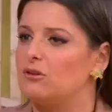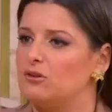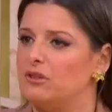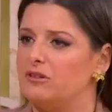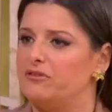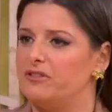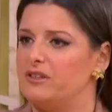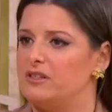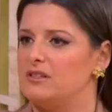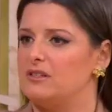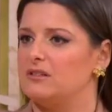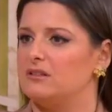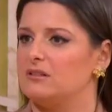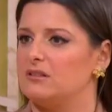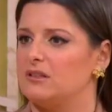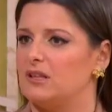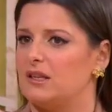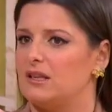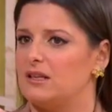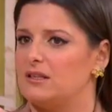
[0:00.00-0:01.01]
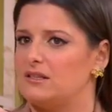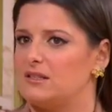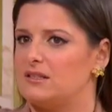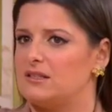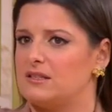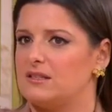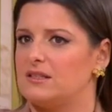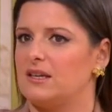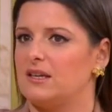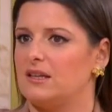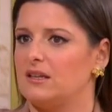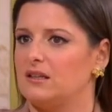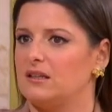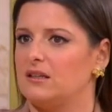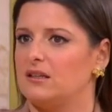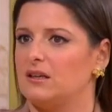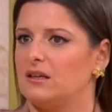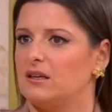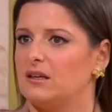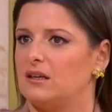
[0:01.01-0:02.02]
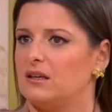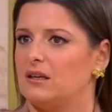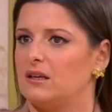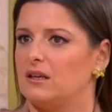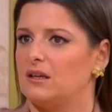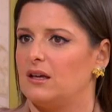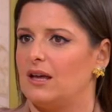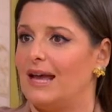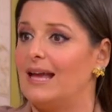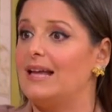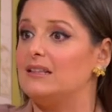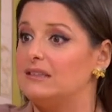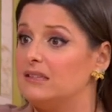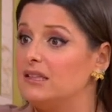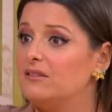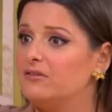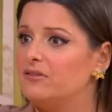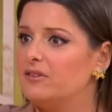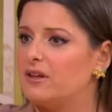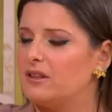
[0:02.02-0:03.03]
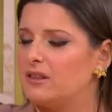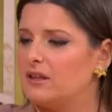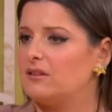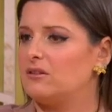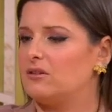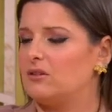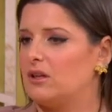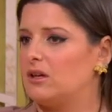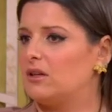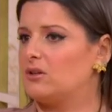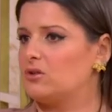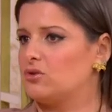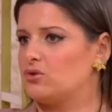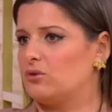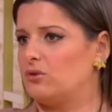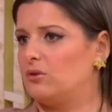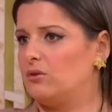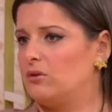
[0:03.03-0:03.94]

difícil ser alívia dentro daquele jogo?